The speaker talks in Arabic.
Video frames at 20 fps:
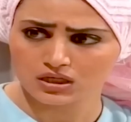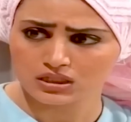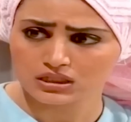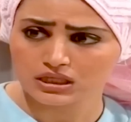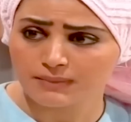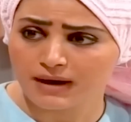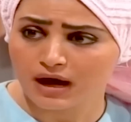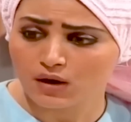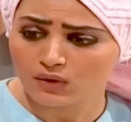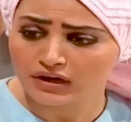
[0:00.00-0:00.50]

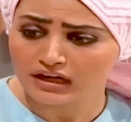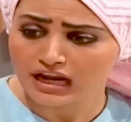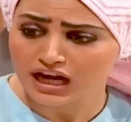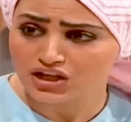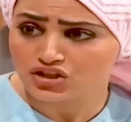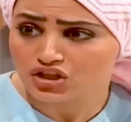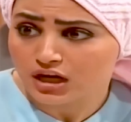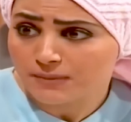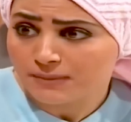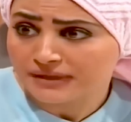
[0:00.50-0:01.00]
سبعة ولا
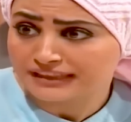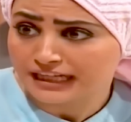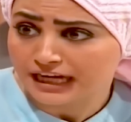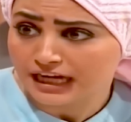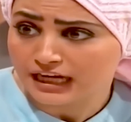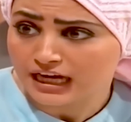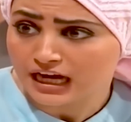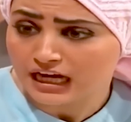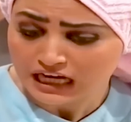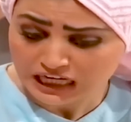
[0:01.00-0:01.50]
عشرة ما
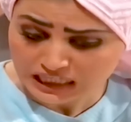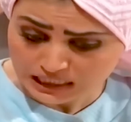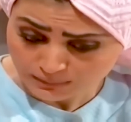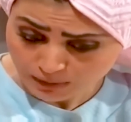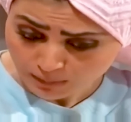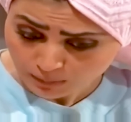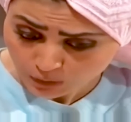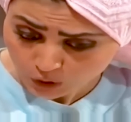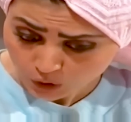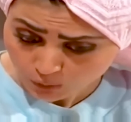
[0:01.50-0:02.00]
دخلك
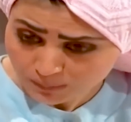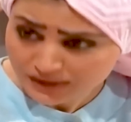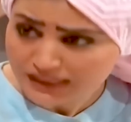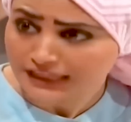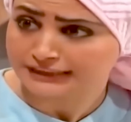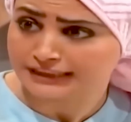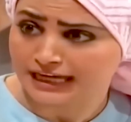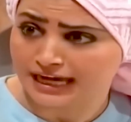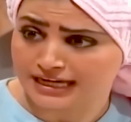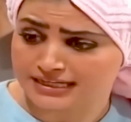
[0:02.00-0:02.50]
لما بطلب
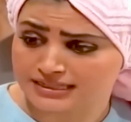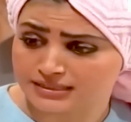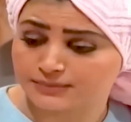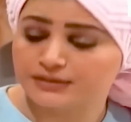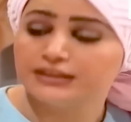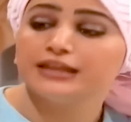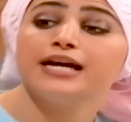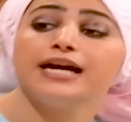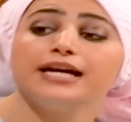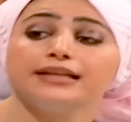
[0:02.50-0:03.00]
منك
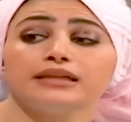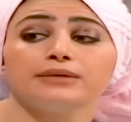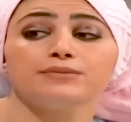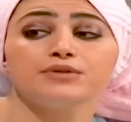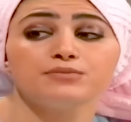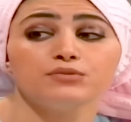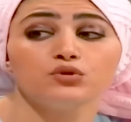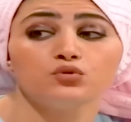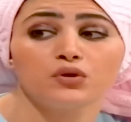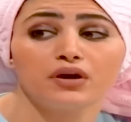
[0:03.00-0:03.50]
تحاسبني هات
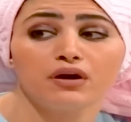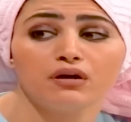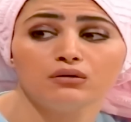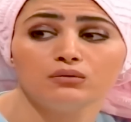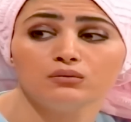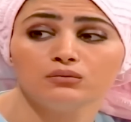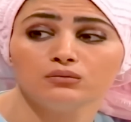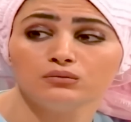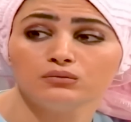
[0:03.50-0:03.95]
500 ورقة